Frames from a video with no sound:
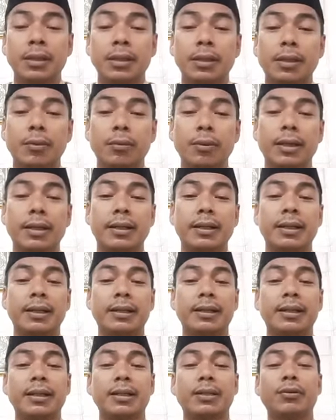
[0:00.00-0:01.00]

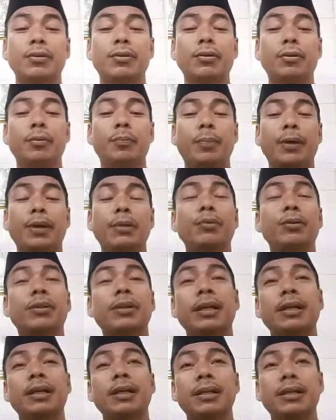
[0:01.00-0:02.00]
tauladan kita,
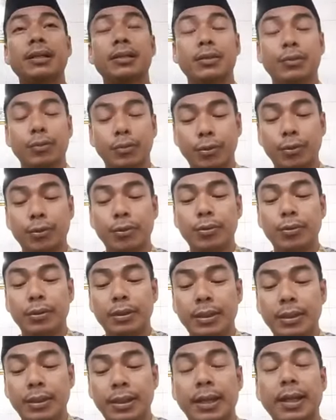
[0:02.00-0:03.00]
panutan kita
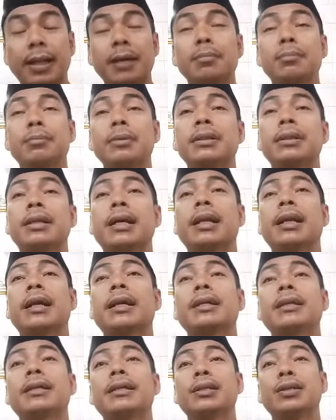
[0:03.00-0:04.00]
dalam
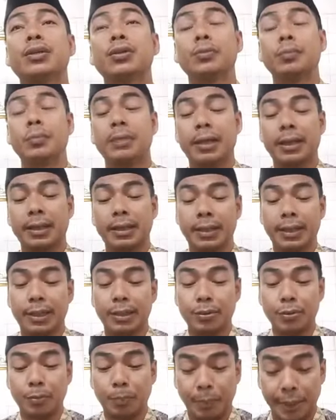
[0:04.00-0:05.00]
menjalani hidup dan
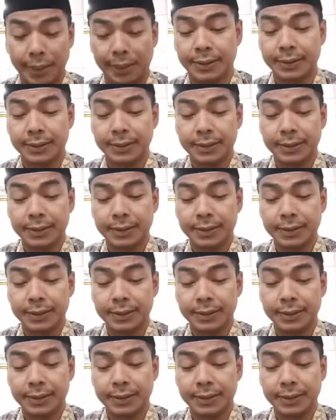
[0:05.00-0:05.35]
kehidupan.